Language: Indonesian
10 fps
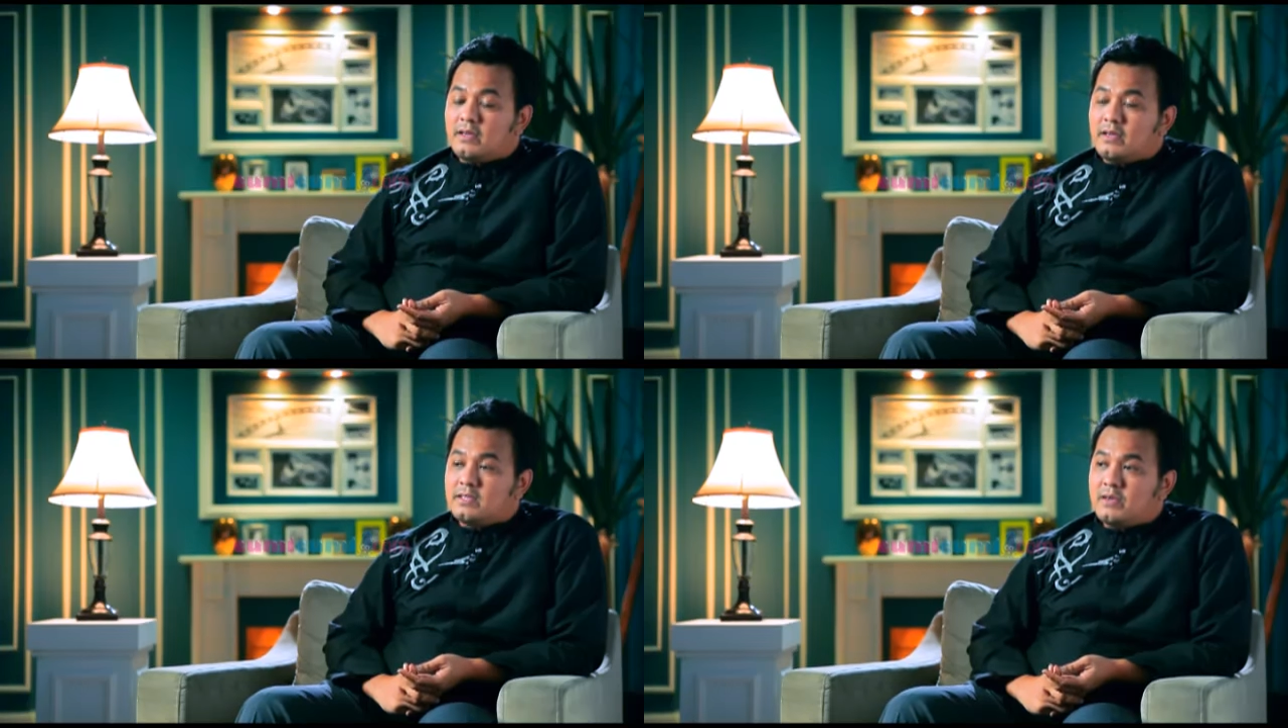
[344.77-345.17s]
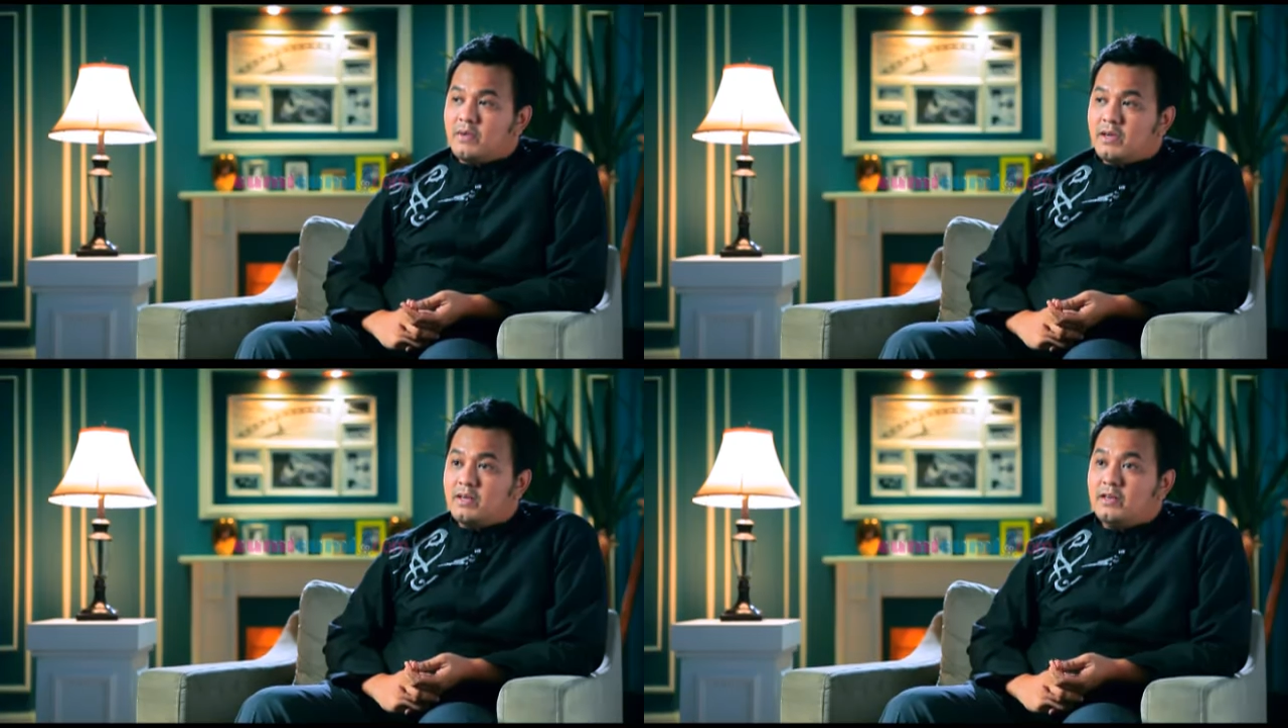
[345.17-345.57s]

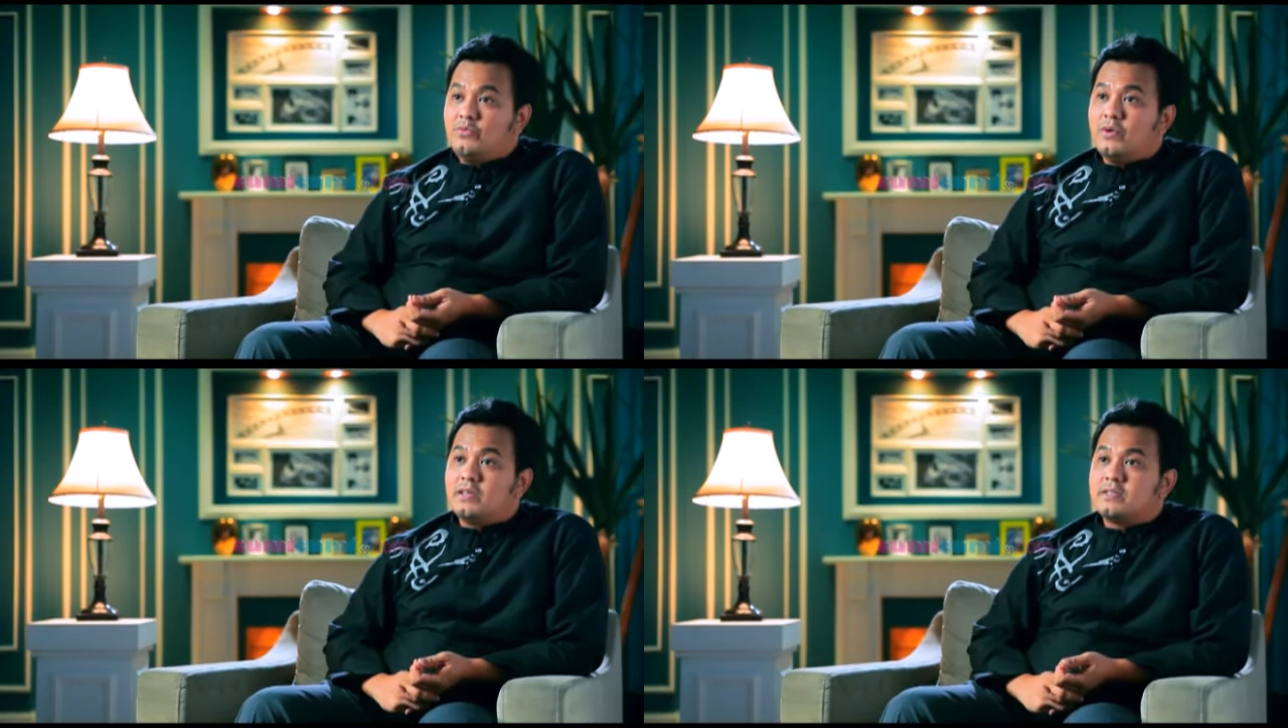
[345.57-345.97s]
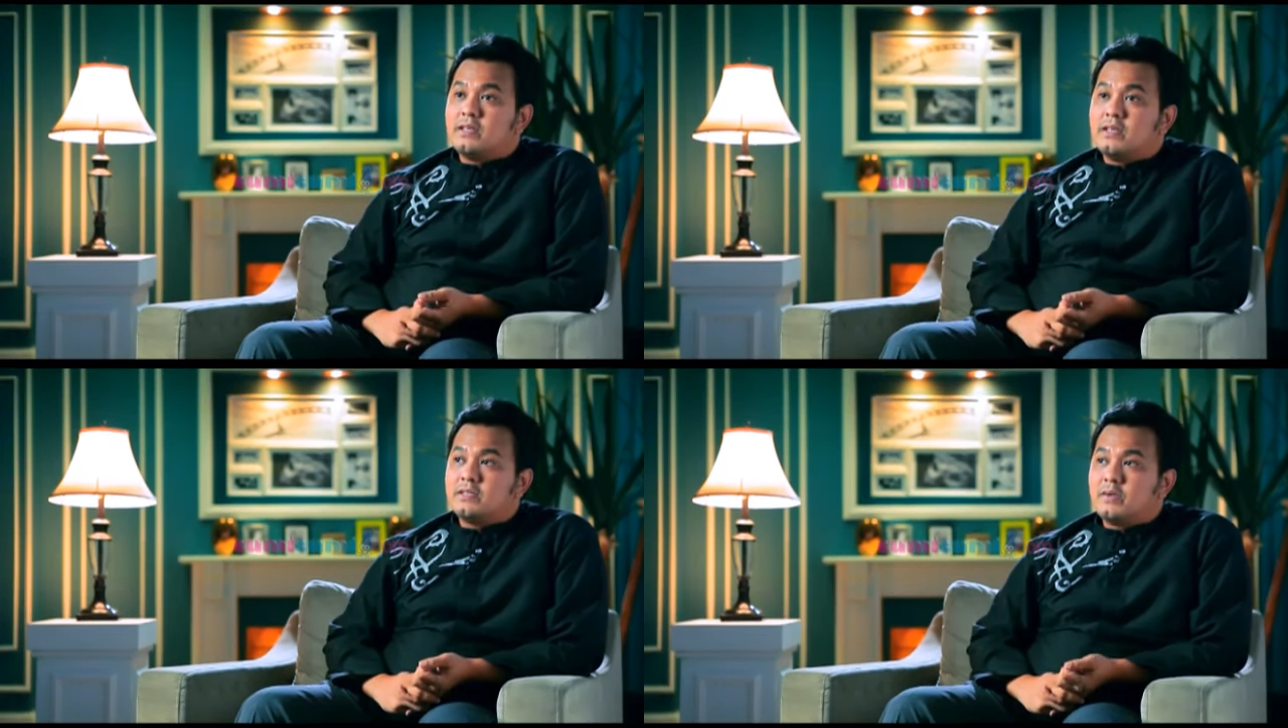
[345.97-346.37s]
SMA ada dua
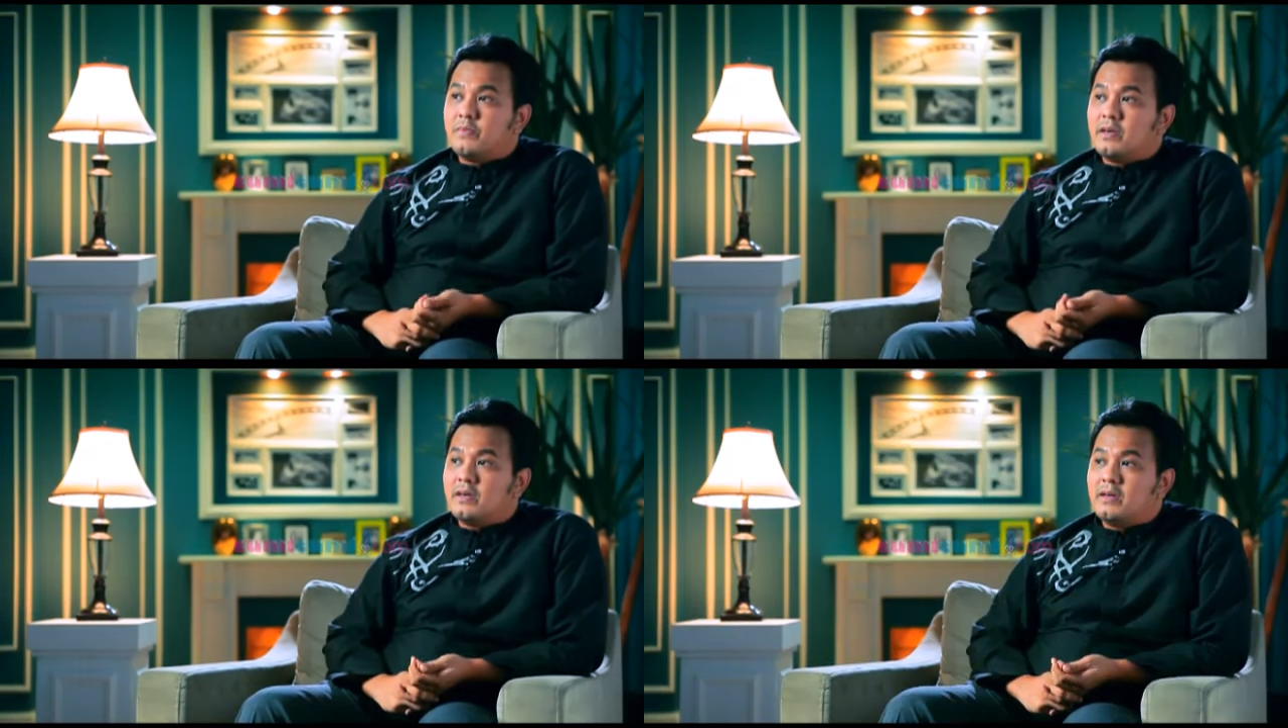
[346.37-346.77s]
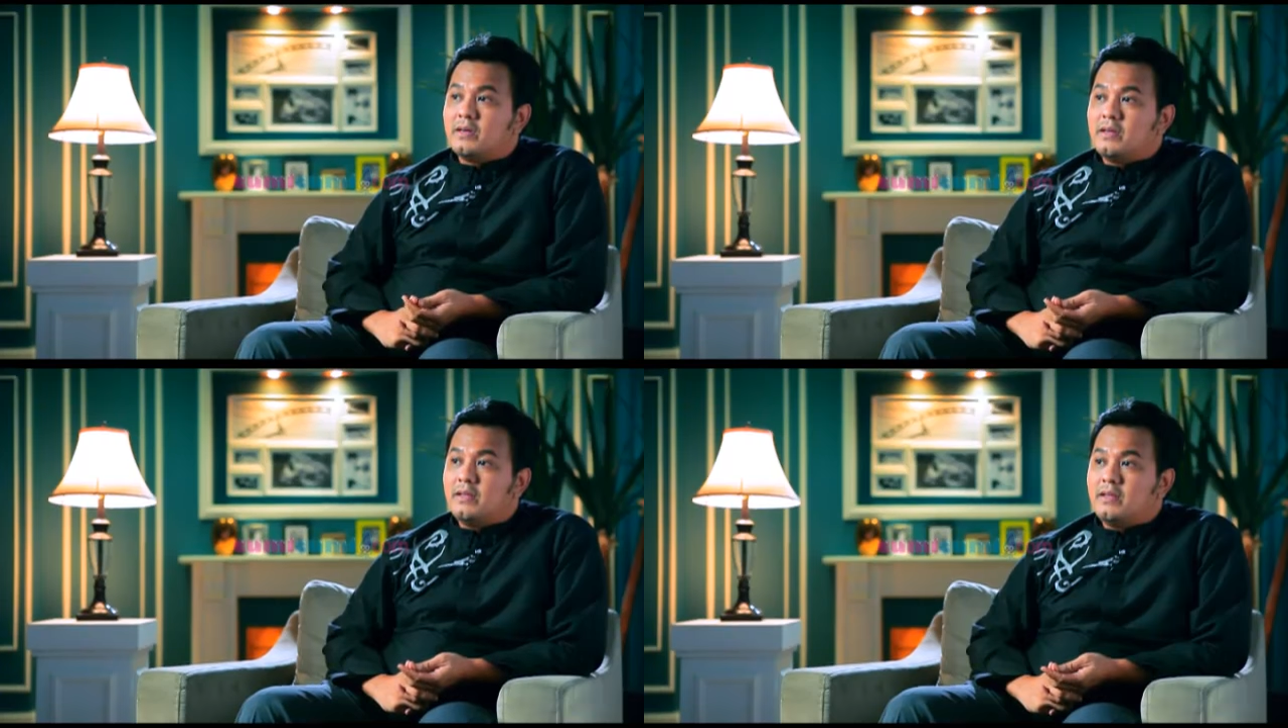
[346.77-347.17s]
saya di
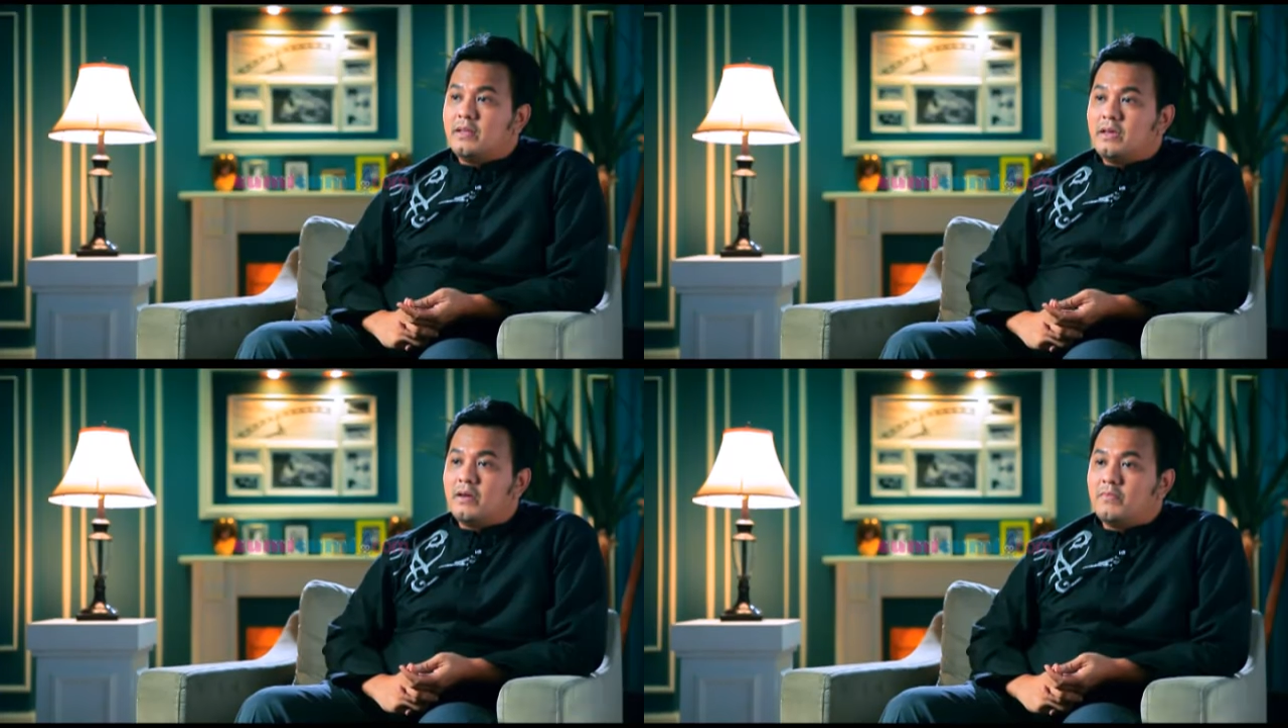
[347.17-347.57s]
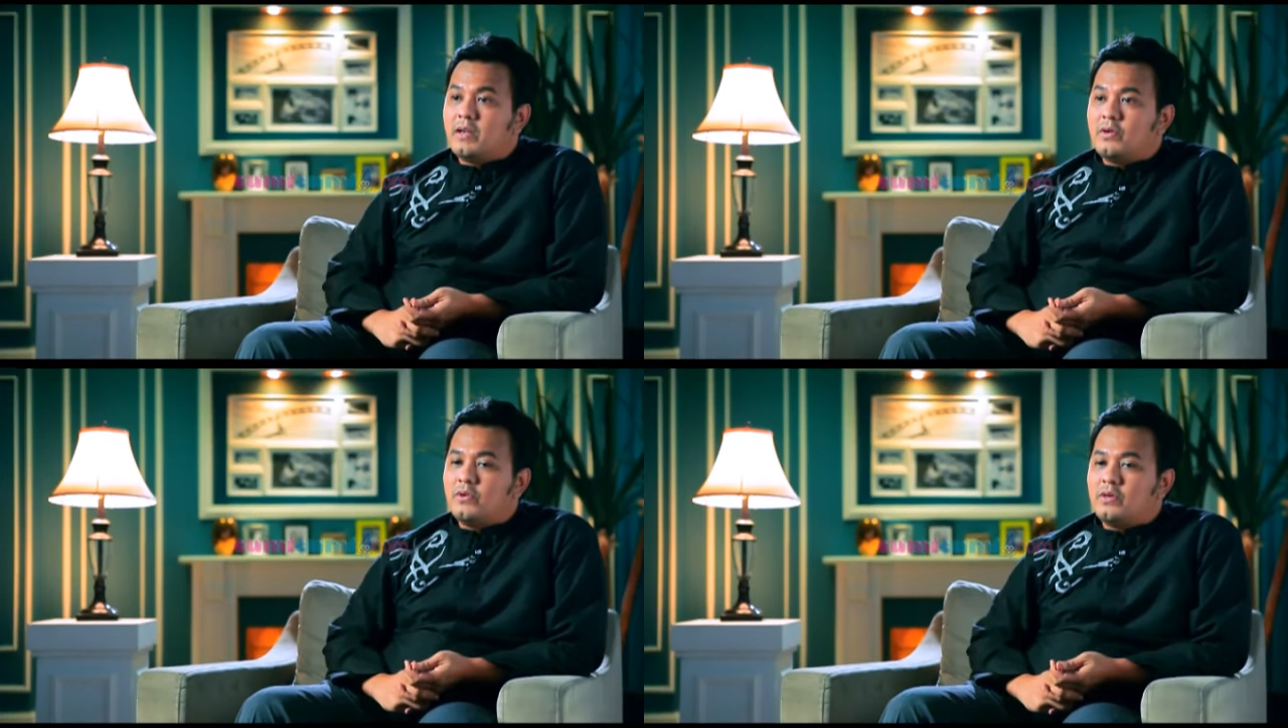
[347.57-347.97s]
SMA ini yang
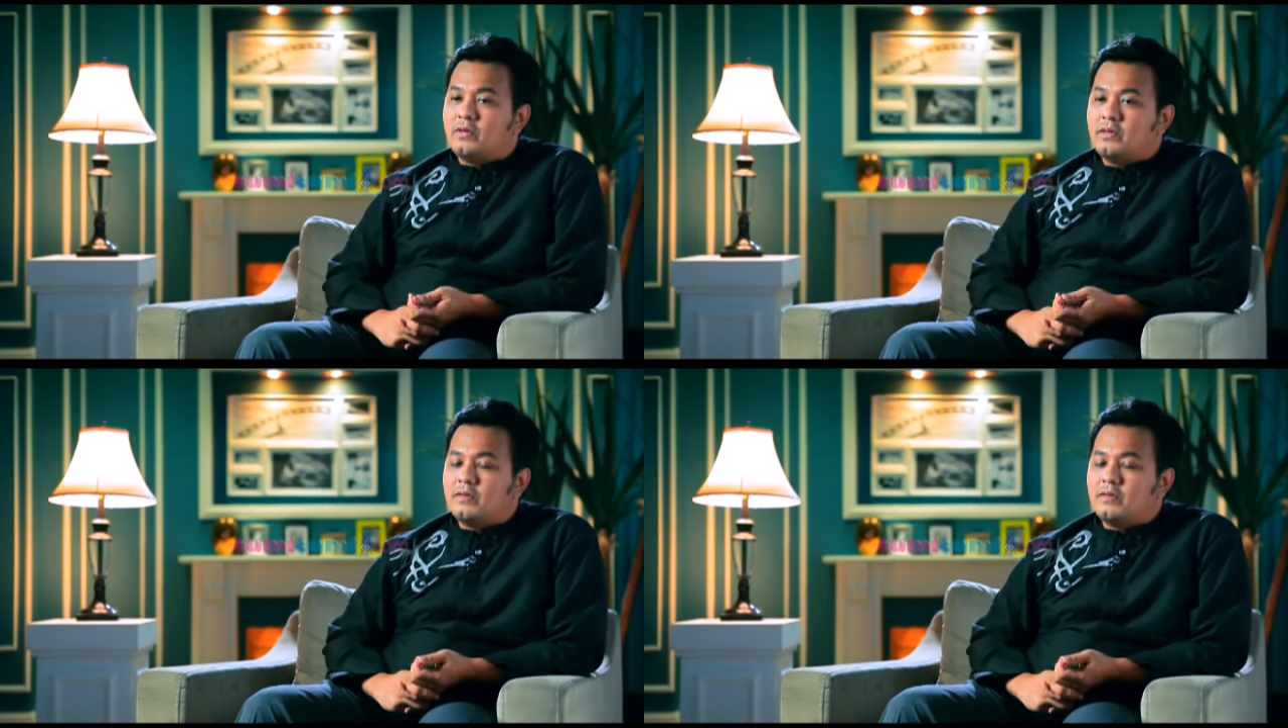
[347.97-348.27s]
Parhon